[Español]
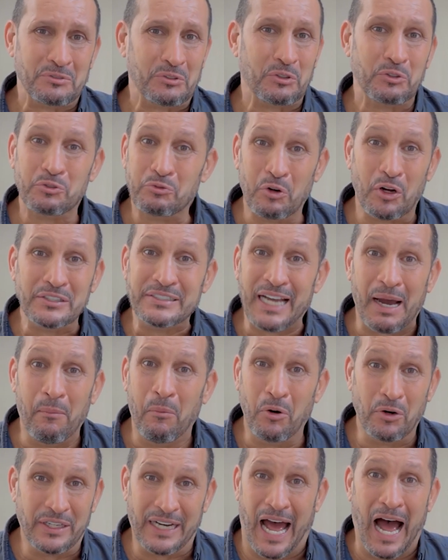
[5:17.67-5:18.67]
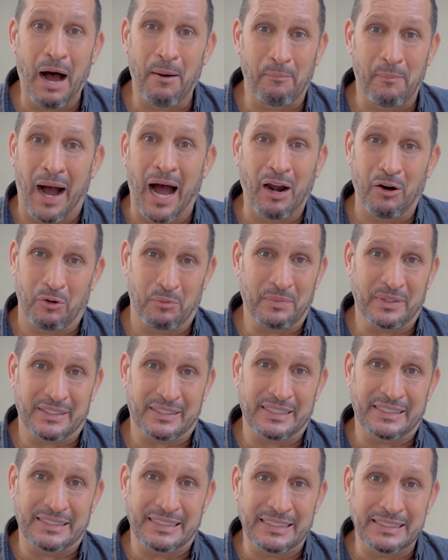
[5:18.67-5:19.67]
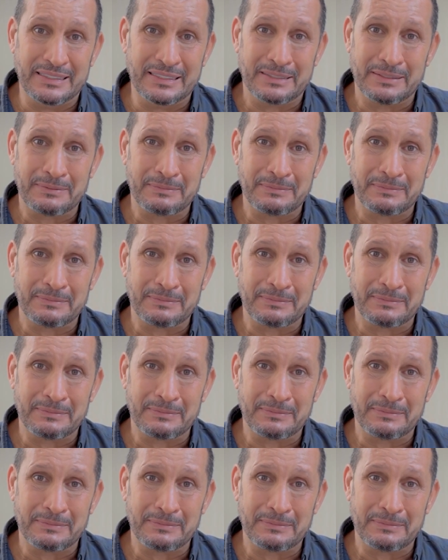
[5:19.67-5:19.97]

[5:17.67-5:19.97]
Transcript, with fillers: no, no hacíamos nada malo, ¿me entiendes?